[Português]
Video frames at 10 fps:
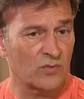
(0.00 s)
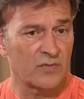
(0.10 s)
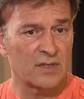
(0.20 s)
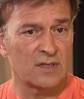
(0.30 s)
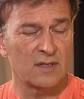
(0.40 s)

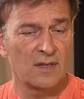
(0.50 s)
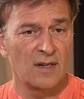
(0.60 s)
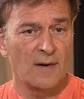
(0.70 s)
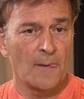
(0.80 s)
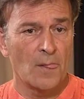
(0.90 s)
convite,
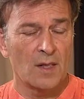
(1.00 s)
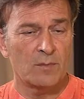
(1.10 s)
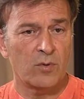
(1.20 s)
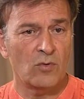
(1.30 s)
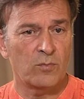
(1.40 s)

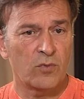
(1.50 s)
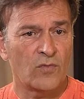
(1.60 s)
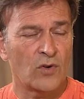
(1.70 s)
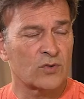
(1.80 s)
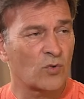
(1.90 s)
pelo, pelo
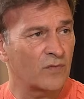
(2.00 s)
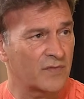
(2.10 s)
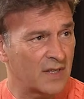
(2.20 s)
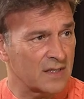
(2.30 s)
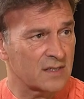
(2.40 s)
voto de
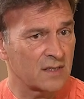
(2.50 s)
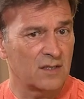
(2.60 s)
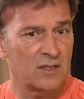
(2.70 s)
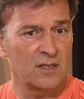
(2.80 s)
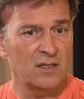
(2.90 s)
confiança e.
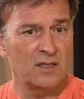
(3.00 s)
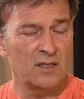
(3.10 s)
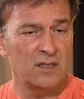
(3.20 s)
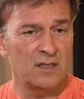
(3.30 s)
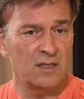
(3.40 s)

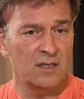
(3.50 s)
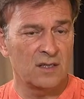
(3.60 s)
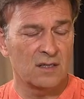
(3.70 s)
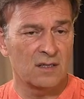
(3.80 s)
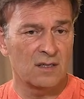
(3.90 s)
e,
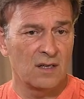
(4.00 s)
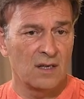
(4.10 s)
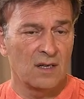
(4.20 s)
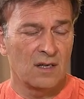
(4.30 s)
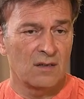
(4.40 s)
e
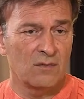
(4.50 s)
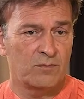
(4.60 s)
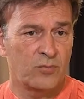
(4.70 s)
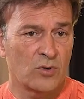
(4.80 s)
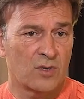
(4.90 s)
uh,
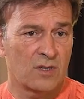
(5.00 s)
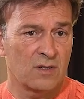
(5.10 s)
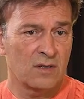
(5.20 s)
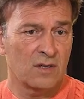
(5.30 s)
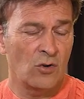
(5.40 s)

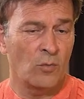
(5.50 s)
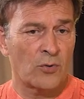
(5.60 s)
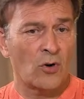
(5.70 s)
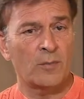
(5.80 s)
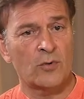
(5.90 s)
porque eu
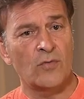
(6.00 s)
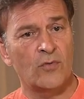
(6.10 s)
próprio